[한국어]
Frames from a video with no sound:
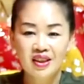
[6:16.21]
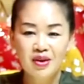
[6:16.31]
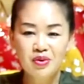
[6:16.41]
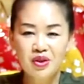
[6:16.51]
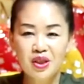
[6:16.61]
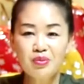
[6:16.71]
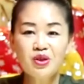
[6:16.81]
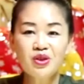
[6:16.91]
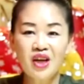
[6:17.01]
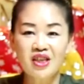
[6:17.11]
그래서
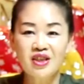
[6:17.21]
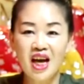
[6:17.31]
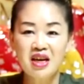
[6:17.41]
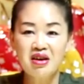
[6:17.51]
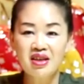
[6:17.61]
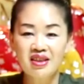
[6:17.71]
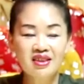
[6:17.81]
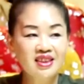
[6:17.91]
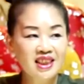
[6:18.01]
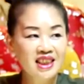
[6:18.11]
심지어는 가서 깎아요.